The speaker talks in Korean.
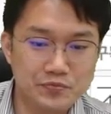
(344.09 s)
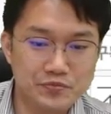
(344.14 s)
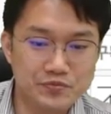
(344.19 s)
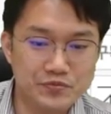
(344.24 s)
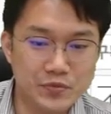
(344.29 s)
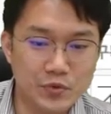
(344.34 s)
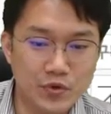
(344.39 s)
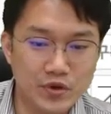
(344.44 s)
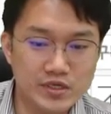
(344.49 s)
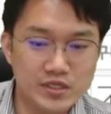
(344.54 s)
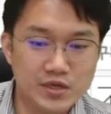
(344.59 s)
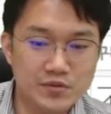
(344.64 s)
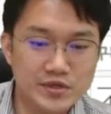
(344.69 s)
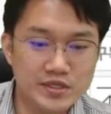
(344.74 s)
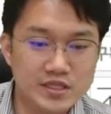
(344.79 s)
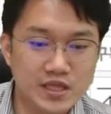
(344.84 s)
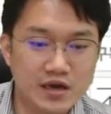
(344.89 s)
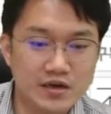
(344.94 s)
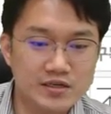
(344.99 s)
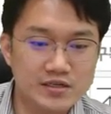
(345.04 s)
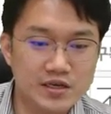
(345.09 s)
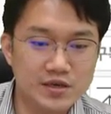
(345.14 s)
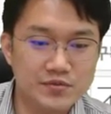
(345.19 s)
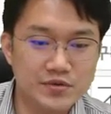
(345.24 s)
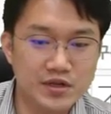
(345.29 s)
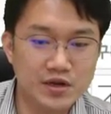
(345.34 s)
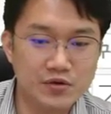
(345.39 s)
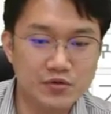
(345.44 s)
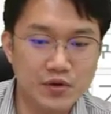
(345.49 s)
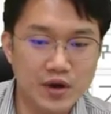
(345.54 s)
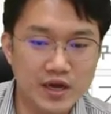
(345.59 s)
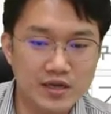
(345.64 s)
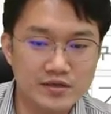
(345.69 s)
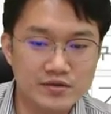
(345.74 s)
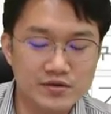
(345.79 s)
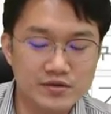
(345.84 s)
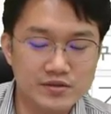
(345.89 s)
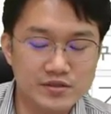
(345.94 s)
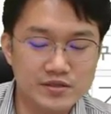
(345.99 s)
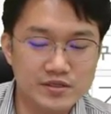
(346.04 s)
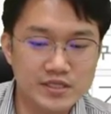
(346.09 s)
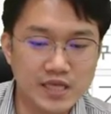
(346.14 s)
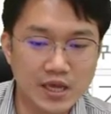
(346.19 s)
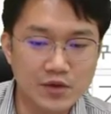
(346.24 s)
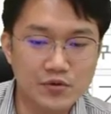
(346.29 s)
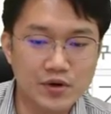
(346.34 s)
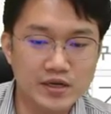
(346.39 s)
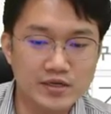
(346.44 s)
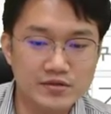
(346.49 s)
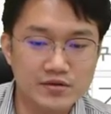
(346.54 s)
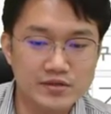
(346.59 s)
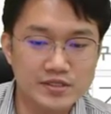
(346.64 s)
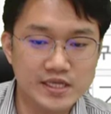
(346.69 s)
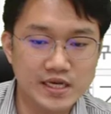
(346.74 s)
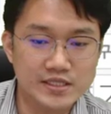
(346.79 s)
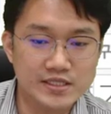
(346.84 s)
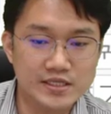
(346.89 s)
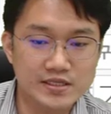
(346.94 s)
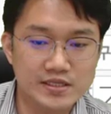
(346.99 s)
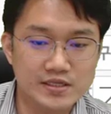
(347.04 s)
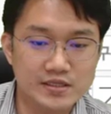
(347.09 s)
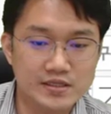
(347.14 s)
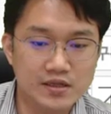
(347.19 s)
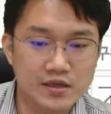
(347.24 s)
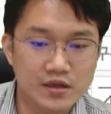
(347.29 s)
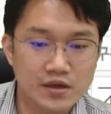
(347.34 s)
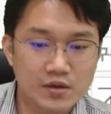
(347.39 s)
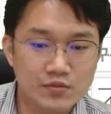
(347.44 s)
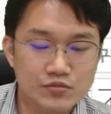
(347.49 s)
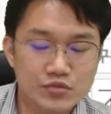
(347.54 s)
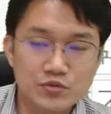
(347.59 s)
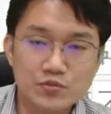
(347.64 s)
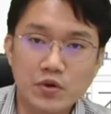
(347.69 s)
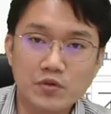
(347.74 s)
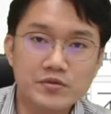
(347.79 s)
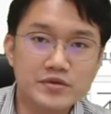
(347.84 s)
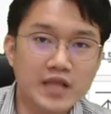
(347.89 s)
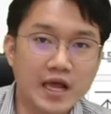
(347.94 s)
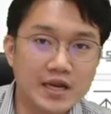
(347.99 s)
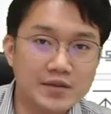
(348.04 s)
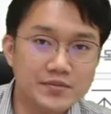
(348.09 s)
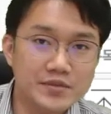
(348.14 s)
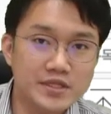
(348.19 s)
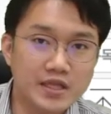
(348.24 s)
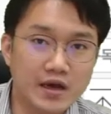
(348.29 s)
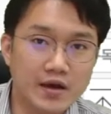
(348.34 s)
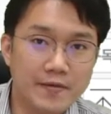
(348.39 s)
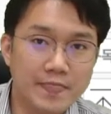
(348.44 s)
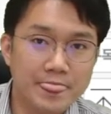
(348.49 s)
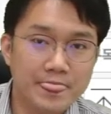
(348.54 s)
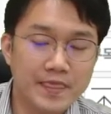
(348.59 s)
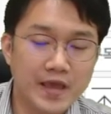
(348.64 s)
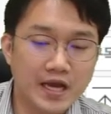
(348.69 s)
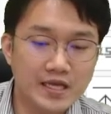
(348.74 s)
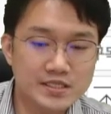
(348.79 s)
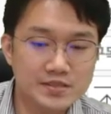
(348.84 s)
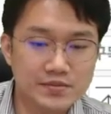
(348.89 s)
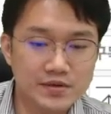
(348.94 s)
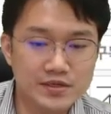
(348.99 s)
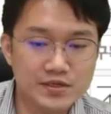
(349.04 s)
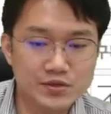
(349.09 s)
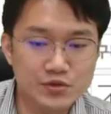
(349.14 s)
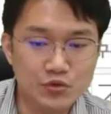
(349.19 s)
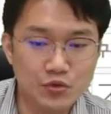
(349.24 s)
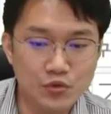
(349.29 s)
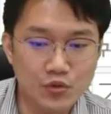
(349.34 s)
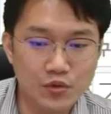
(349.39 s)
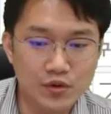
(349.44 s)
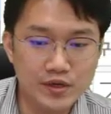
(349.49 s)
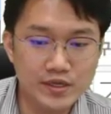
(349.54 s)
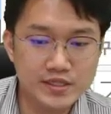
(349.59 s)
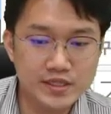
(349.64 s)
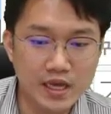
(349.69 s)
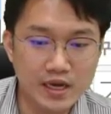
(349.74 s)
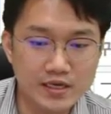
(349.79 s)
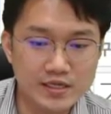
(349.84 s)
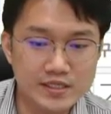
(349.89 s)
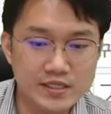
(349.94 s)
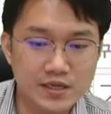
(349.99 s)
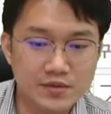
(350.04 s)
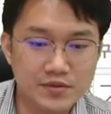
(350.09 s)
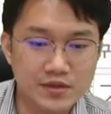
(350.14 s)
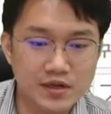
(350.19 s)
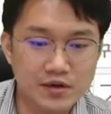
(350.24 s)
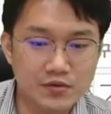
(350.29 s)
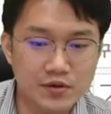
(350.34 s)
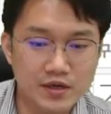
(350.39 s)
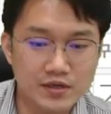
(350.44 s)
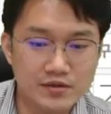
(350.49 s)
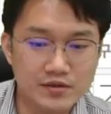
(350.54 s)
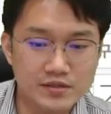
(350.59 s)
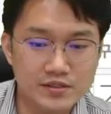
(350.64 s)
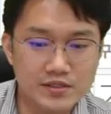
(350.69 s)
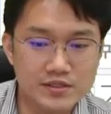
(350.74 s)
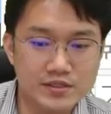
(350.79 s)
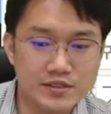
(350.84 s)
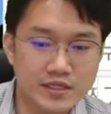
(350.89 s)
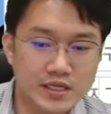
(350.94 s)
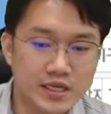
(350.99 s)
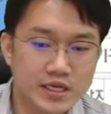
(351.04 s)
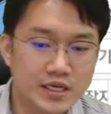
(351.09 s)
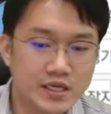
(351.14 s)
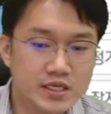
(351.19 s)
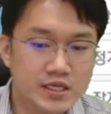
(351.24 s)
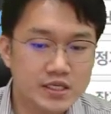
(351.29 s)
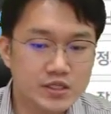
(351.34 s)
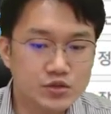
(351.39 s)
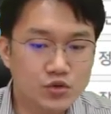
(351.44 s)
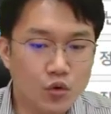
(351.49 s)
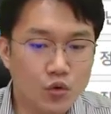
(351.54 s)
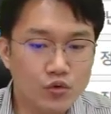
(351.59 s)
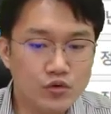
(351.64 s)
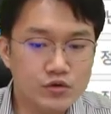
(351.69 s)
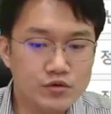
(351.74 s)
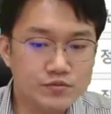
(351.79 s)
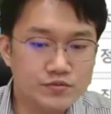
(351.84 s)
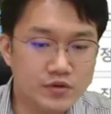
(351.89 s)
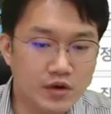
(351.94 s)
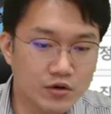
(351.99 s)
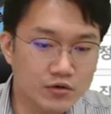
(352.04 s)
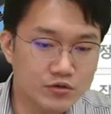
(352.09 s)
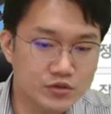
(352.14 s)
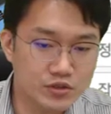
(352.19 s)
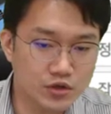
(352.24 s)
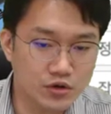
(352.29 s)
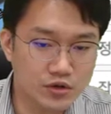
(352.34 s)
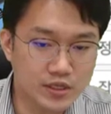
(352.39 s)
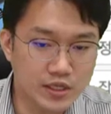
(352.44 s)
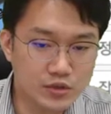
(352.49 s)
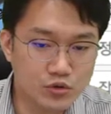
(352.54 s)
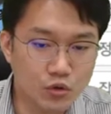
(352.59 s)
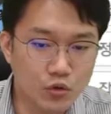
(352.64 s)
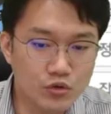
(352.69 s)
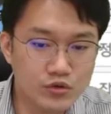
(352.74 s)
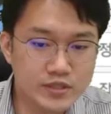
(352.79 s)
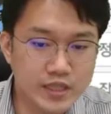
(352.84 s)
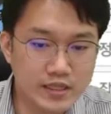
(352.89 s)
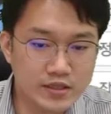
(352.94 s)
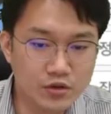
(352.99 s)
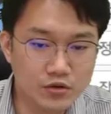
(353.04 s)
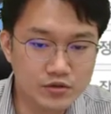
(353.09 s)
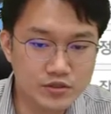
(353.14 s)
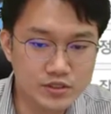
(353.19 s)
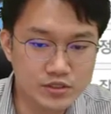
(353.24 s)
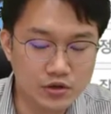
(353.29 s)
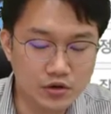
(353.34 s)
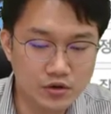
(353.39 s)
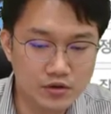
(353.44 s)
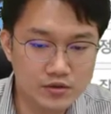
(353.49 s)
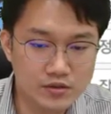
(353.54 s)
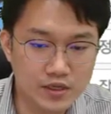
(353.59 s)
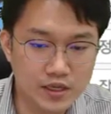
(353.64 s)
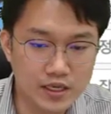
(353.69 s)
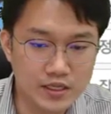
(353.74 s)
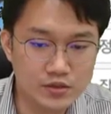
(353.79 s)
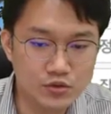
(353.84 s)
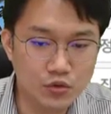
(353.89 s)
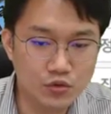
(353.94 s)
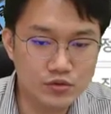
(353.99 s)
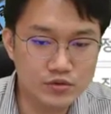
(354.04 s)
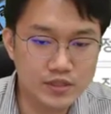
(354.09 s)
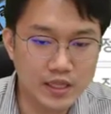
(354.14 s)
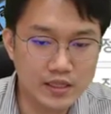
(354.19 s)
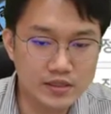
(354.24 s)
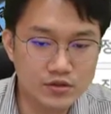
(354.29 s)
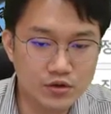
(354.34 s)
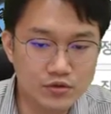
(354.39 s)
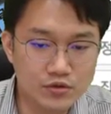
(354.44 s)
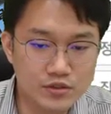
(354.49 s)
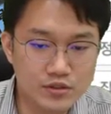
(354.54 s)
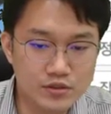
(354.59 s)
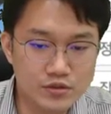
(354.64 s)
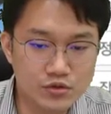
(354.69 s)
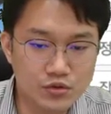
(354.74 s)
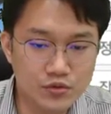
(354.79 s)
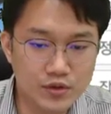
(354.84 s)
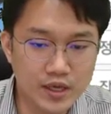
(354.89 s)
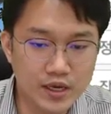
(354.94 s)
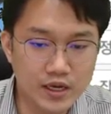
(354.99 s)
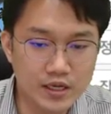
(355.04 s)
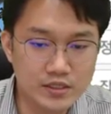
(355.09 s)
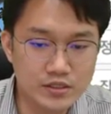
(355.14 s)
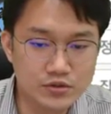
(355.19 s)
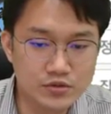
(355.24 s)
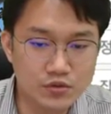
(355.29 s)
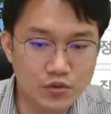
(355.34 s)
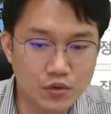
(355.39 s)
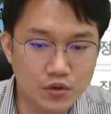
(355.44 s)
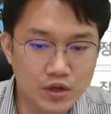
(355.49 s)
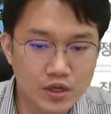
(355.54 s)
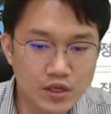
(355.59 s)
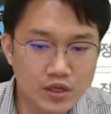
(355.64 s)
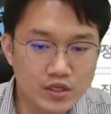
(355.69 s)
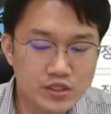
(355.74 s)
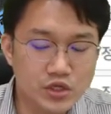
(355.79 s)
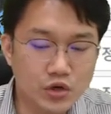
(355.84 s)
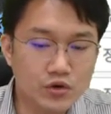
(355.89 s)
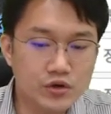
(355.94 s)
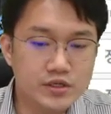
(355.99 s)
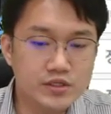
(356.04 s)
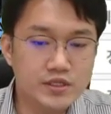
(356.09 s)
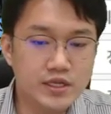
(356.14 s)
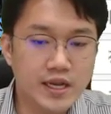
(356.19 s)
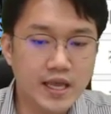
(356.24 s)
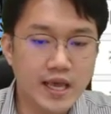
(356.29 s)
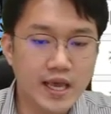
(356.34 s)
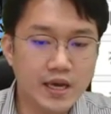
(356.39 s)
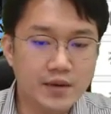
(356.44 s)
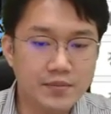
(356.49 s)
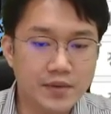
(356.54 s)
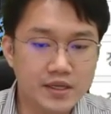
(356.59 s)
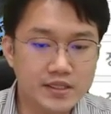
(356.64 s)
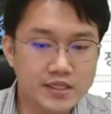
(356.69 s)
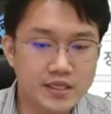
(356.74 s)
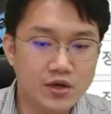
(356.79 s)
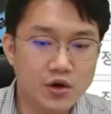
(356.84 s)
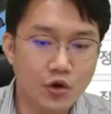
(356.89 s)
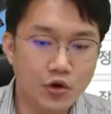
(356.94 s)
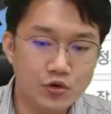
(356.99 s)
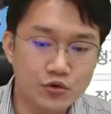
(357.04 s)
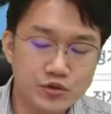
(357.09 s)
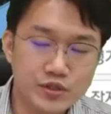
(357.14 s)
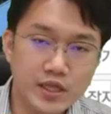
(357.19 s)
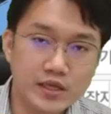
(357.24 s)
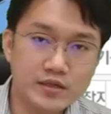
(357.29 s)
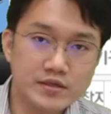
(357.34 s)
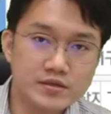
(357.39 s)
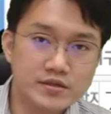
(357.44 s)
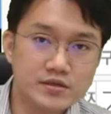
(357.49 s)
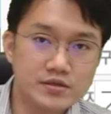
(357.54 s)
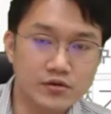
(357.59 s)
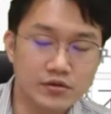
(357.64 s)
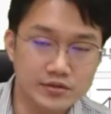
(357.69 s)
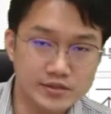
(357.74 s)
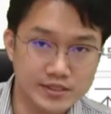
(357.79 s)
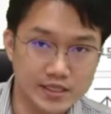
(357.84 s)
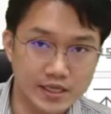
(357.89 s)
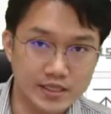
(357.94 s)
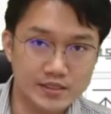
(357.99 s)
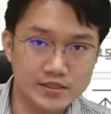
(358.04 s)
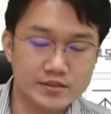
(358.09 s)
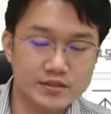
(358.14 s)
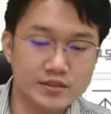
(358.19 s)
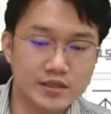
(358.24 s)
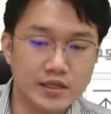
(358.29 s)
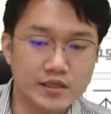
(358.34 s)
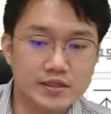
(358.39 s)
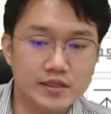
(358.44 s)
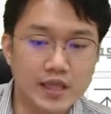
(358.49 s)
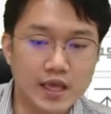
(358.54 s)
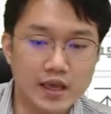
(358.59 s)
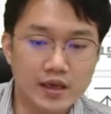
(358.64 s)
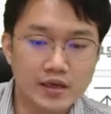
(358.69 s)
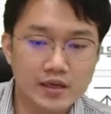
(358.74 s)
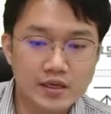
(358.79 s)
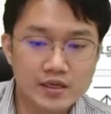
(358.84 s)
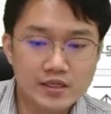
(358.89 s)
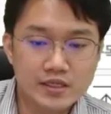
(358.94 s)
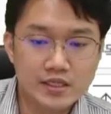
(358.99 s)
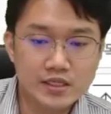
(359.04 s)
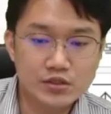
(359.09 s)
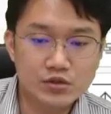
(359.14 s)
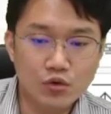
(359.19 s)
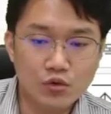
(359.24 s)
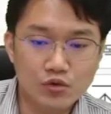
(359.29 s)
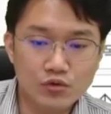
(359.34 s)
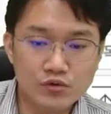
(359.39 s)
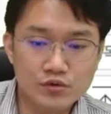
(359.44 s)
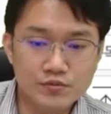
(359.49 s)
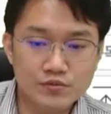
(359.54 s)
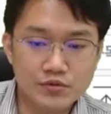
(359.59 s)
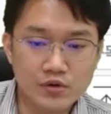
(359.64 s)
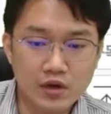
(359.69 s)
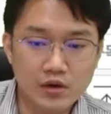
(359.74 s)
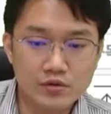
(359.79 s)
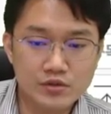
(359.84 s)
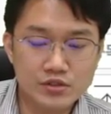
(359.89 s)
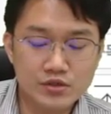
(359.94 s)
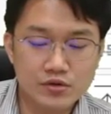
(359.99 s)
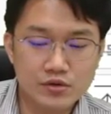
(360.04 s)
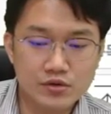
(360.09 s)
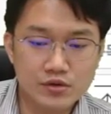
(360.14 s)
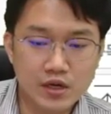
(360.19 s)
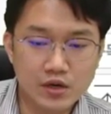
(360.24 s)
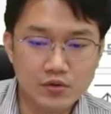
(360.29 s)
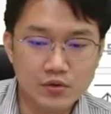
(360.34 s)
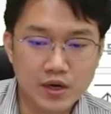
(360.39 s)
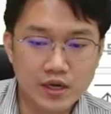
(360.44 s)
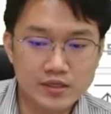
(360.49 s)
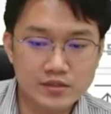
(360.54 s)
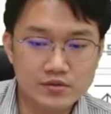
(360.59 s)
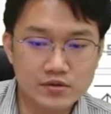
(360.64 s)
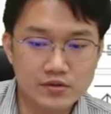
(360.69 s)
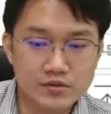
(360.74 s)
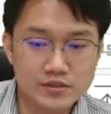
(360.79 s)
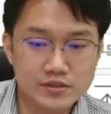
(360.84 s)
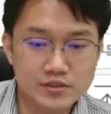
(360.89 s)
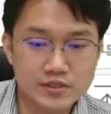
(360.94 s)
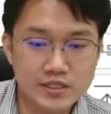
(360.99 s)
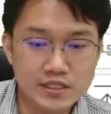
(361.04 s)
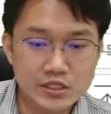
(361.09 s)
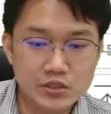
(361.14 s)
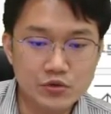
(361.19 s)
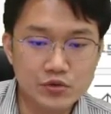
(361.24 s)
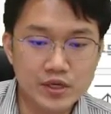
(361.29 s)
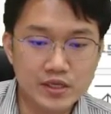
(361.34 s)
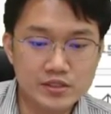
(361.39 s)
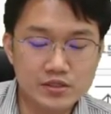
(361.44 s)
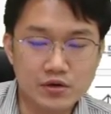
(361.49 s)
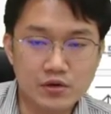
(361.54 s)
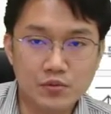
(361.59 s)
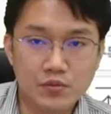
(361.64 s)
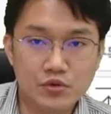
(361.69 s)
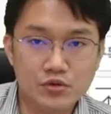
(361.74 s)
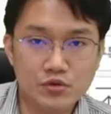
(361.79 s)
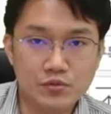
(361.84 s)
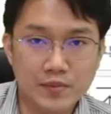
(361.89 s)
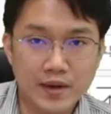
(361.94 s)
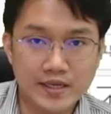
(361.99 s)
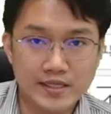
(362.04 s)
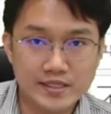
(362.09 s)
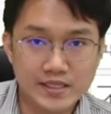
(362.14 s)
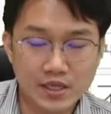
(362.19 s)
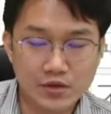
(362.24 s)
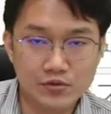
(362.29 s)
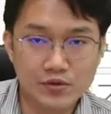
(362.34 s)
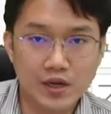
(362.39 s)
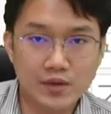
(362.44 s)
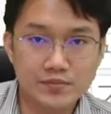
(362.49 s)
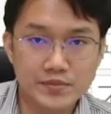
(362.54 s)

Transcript: 음, 왜 그러냐면 이 다크웹이라고 하는 것들을 사용하는 것 자체는 불법은 아닙니다. 하지만은 요거의 다크웹이라고 하는 것은 이 토르 브라우저, 이게 토르 네트워크죠. 예, 토르 네트워크를 통해 가지고 접근을 해야만이 허용되는 그런 사이트들인데 이 토르 브라우저라고 하는 것을 이용해서 보통 많이 사용을